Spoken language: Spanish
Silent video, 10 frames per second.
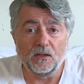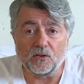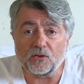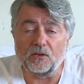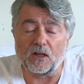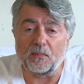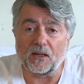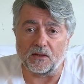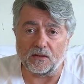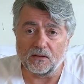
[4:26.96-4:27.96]
no solo en la
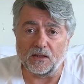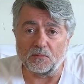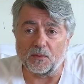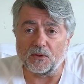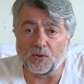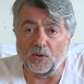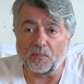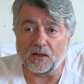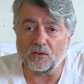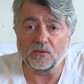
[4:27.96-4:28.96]
madre en el momento del
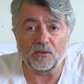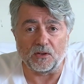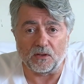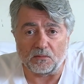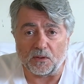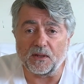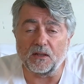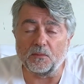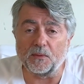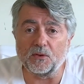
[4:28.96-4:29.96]
parto, sino en el bebé en
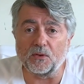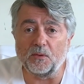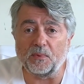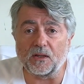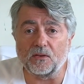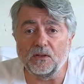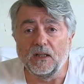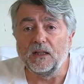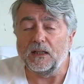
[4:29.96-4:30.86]
el momento del parto